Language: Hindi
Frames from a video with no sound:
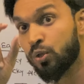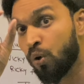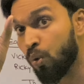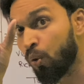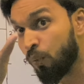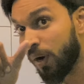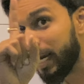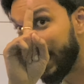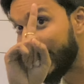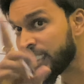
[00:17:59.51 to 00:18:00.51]
तो वो
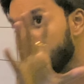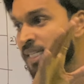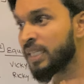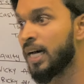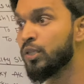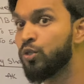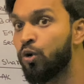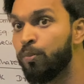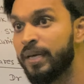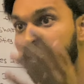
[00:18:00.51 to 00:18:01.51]
वन लाख शेयर का
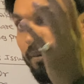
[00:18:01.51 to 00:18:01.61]
जो भी